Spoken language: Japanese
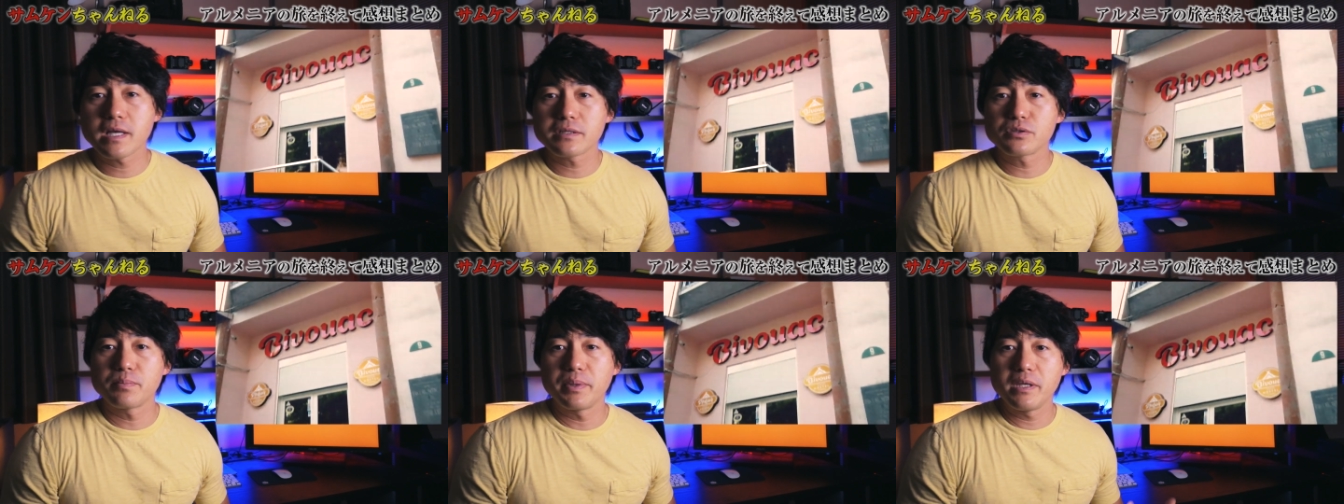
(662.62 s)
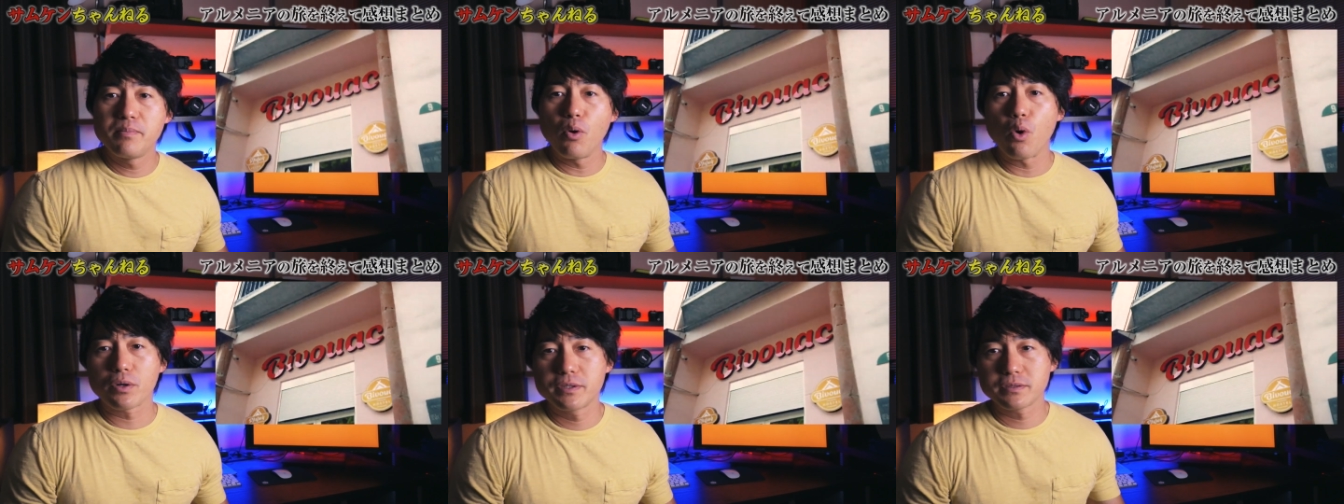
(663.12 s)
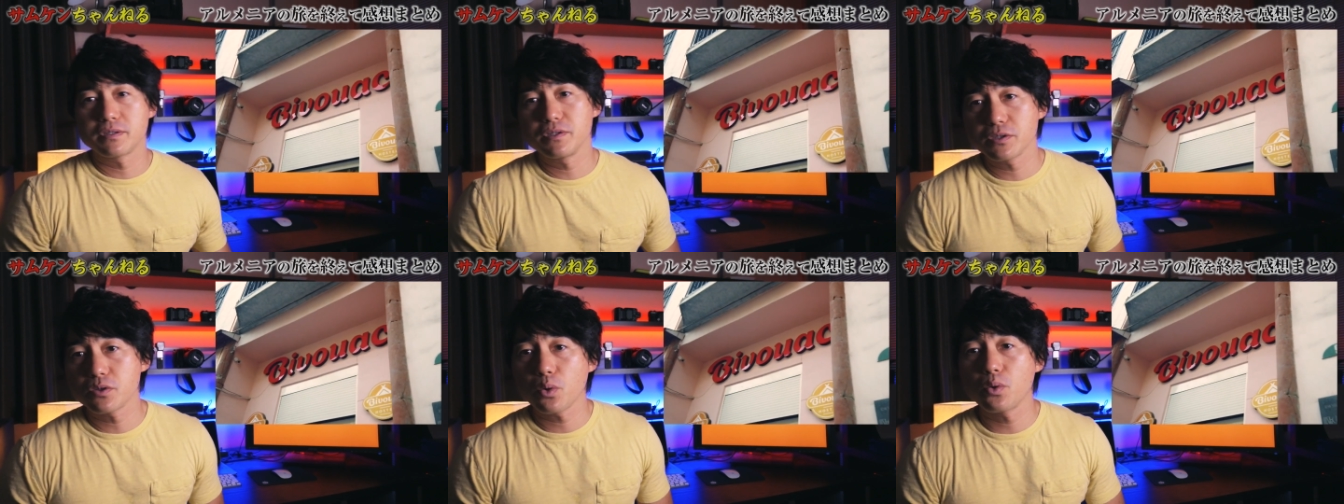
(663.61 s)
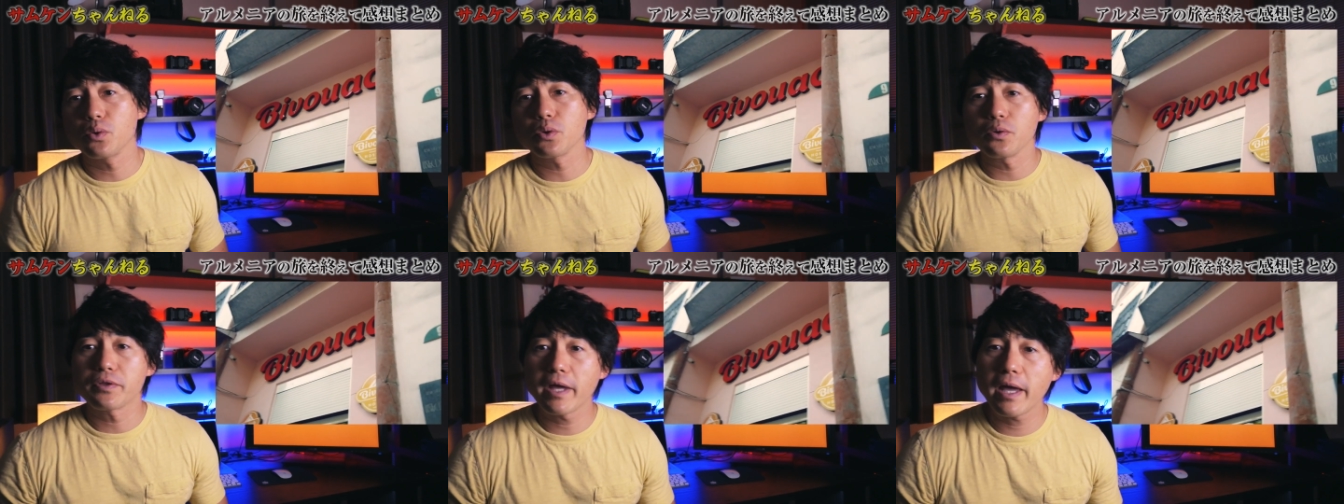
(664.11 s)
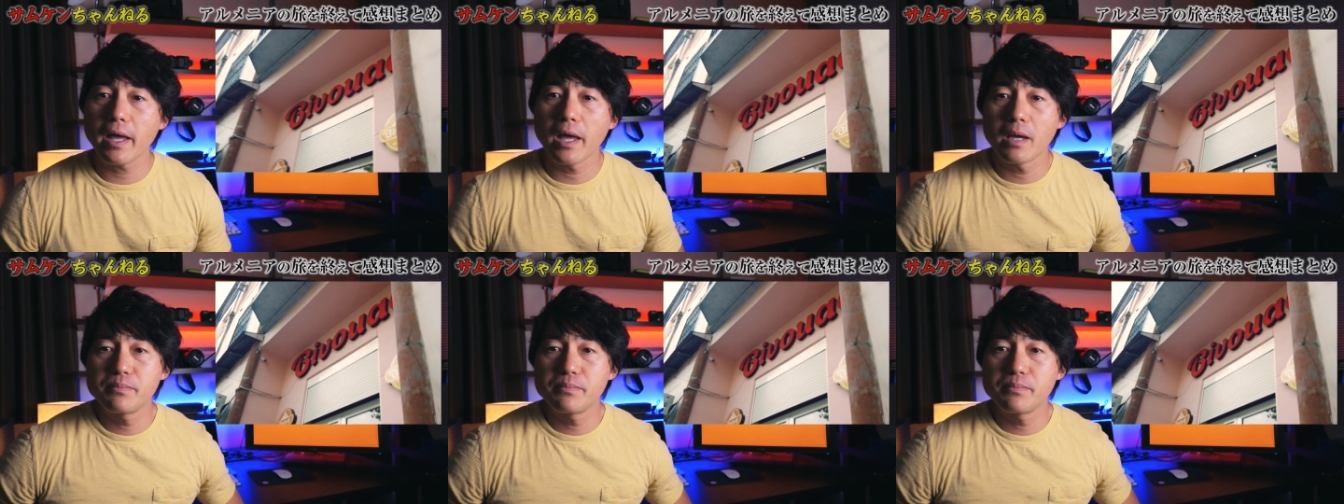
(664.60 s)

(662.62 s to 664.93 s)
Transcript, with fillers: テルビボークっていうところで、